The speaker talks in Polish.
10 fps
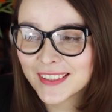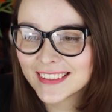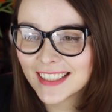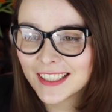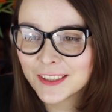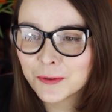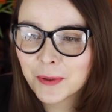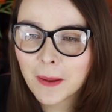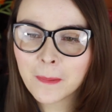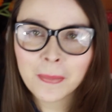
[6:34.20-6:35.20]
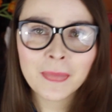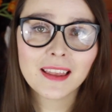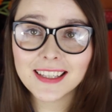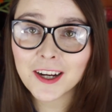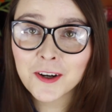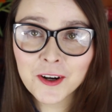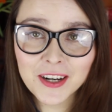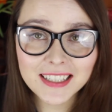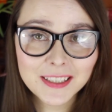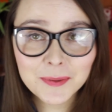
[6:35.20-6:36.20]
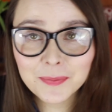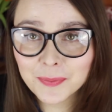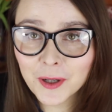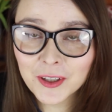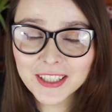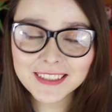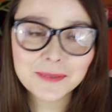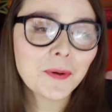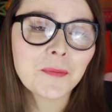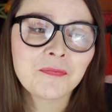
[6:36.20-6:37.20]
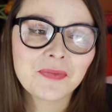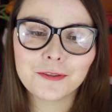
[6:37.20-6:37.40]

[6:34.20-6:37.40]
zrealizuje jako kolejny projekt, bo